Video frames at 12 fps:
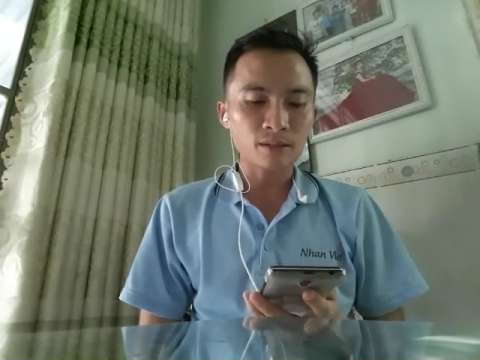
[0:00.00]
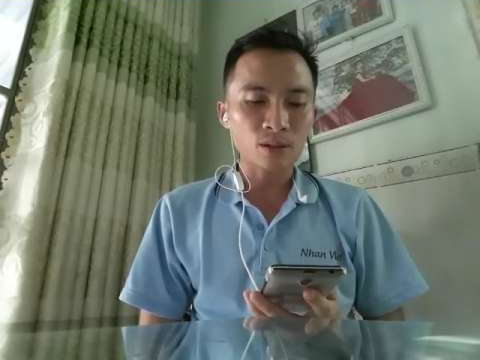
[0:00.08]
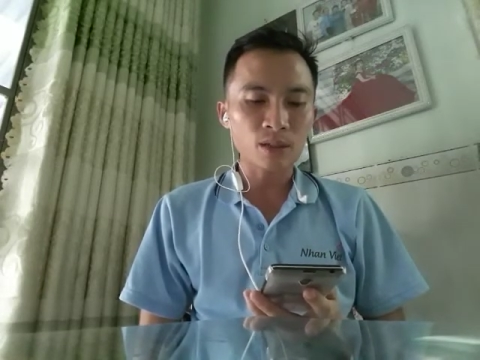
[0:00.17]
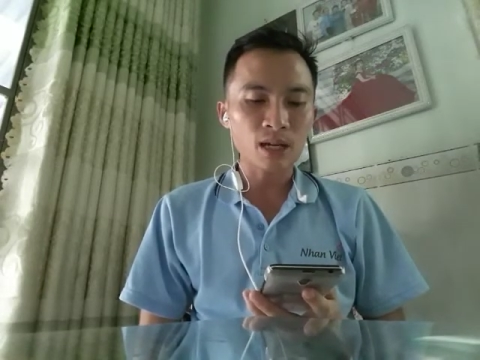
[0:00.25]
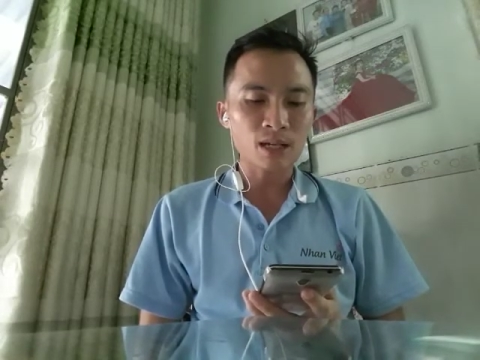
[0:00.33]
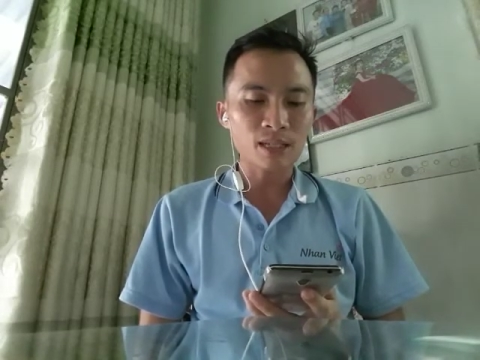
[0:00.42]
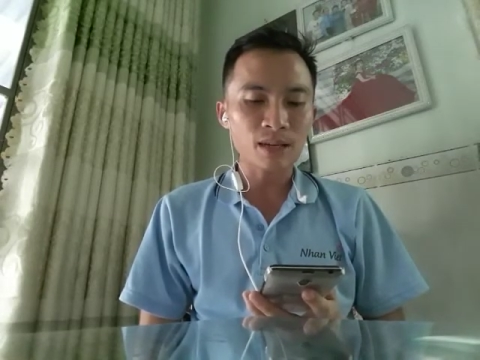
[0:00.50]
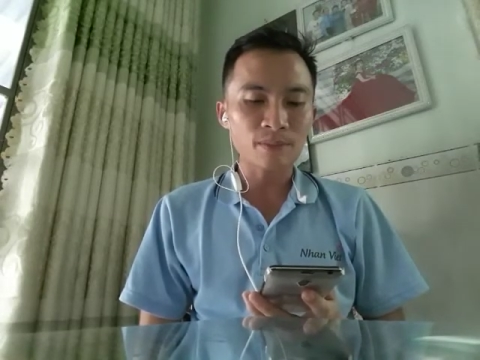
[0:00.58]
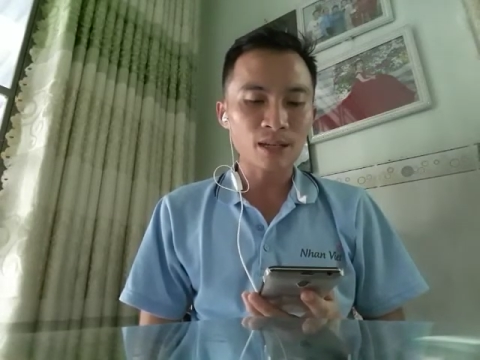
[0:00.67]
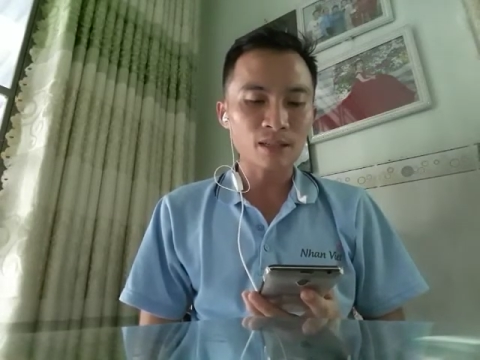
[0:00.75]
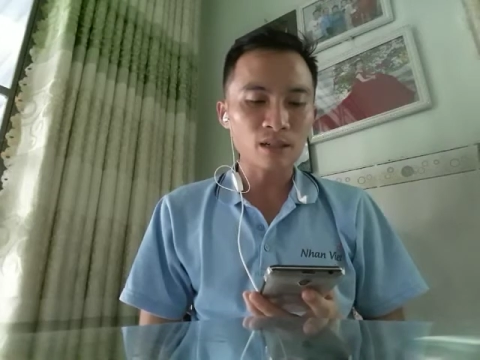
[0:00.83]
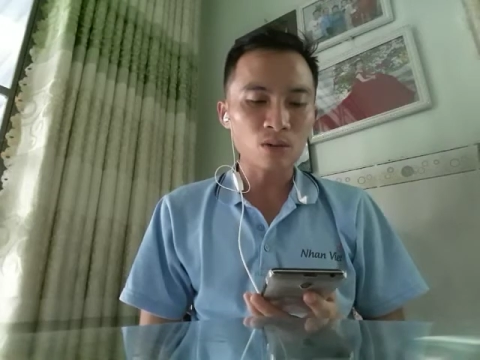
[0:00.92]
rồi chờ xem
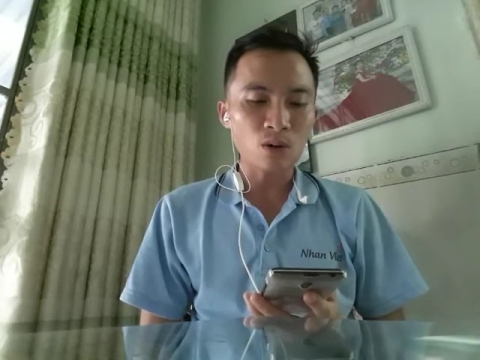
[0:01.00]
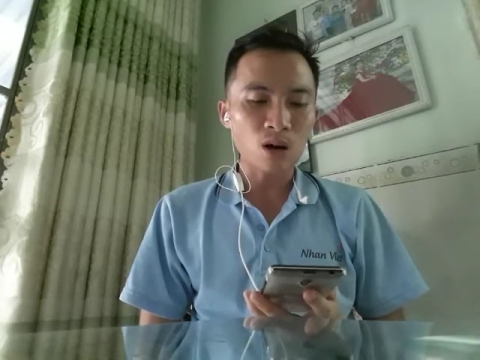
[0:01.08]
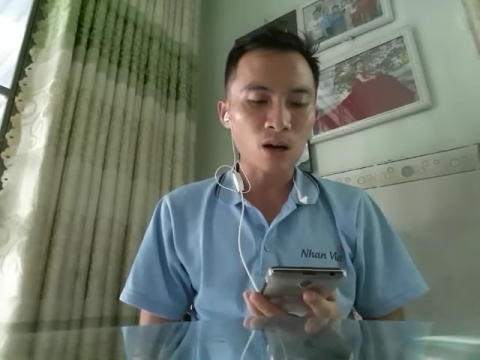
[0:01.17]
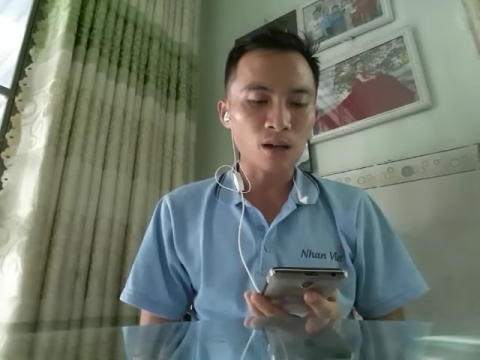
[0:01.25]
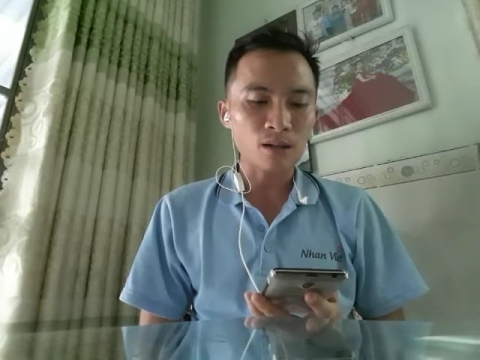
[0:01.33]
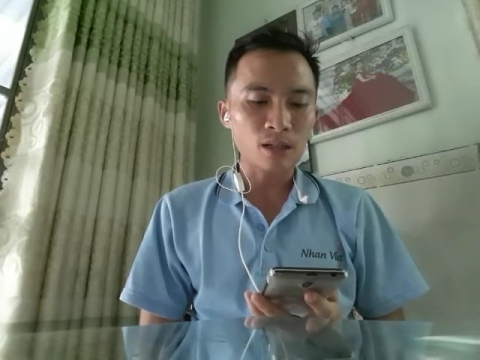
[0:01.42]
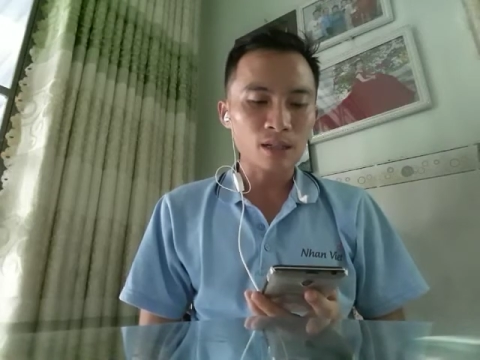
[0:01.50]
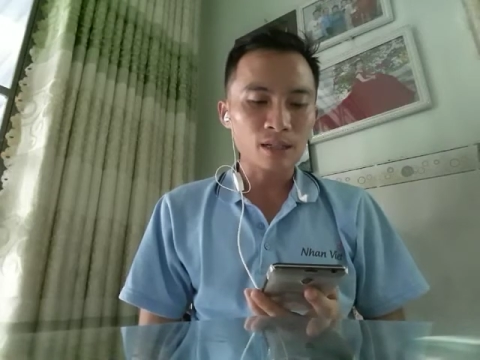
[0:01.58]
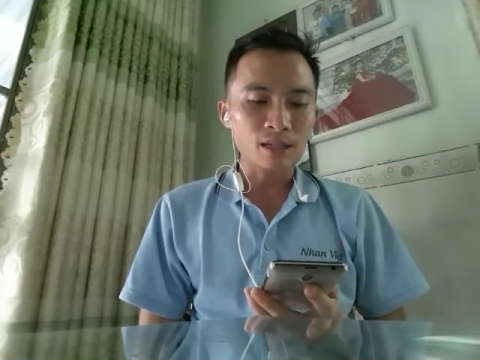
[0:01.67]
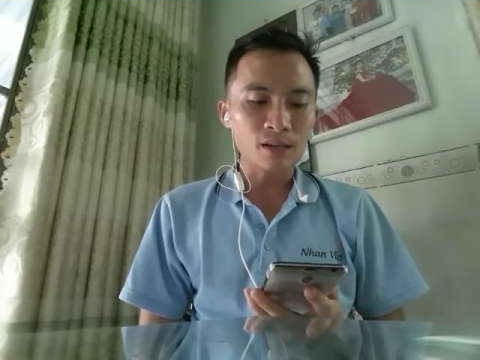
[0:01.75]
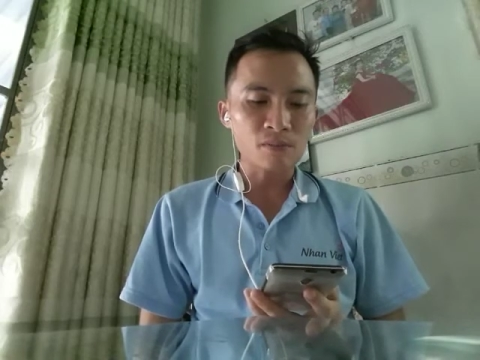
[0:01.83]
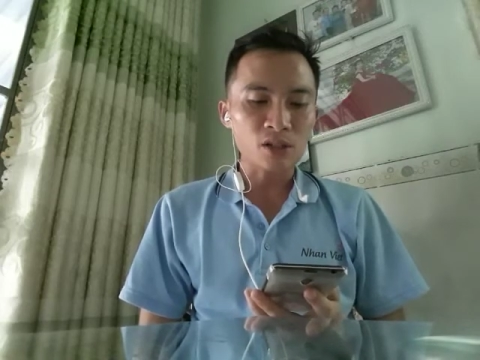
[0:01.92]
thành tích của họ,
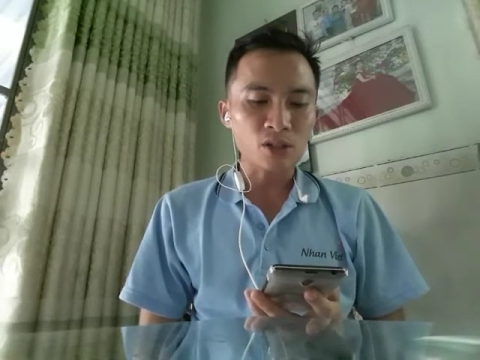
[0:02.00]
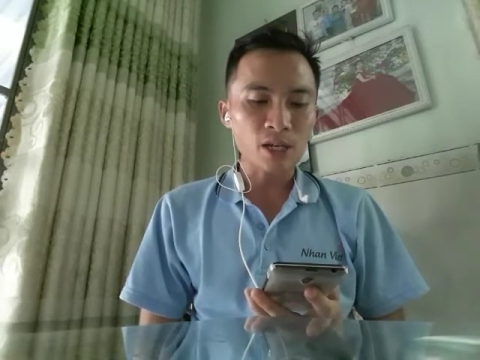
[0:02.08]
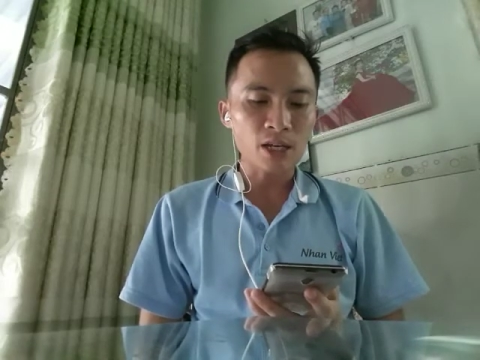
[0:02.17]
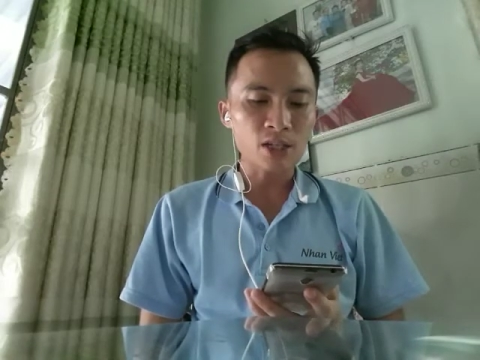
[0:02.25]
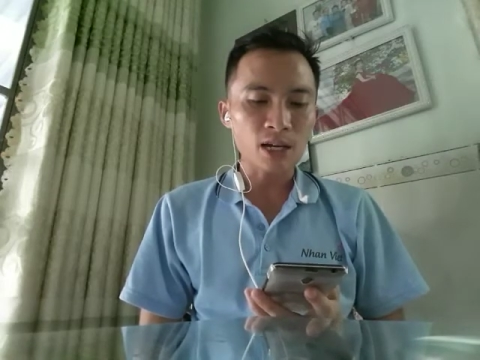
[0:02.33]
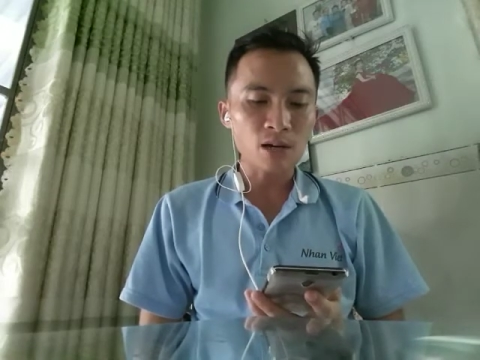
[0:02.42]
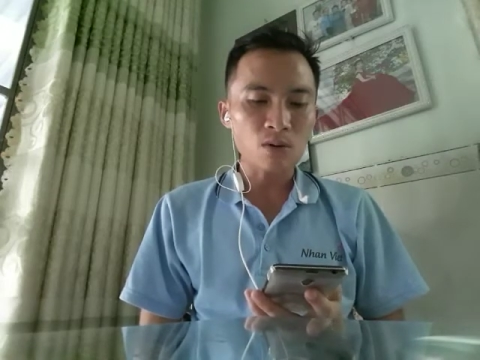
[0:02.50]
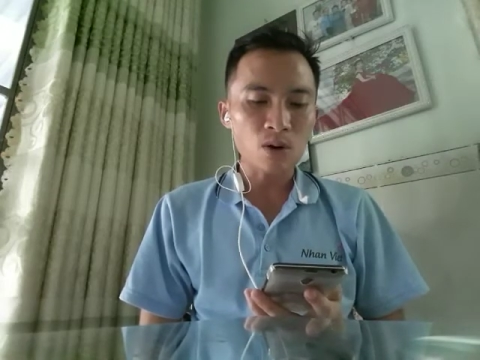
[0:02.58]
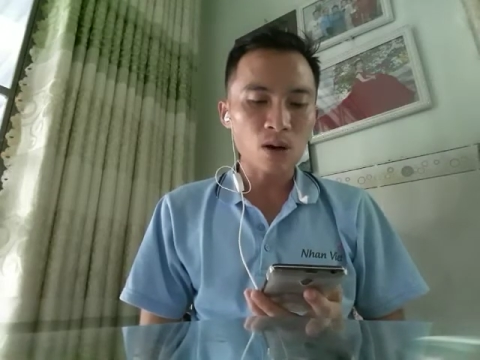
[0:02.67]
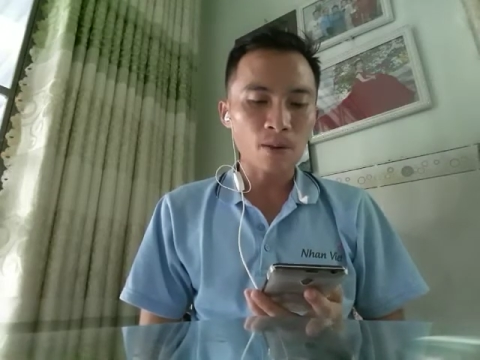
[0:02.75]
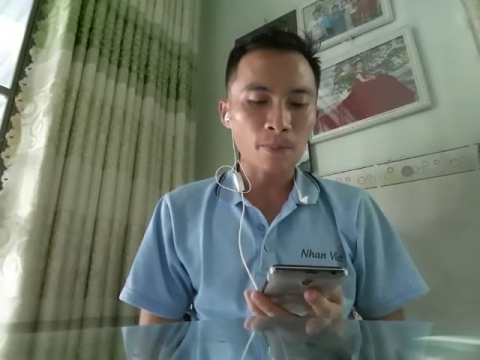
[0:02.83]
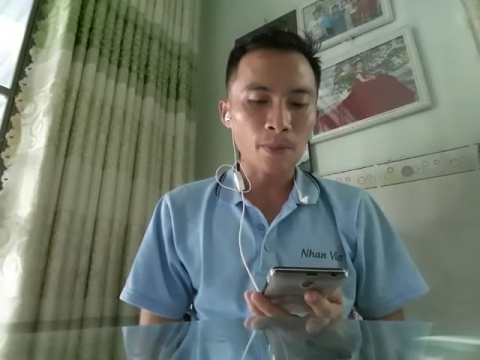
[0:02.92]
xem sự xoay sở của
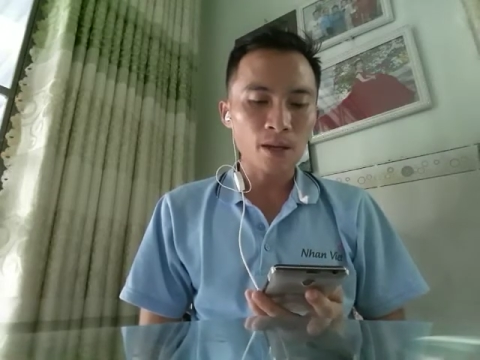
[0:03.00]
họ.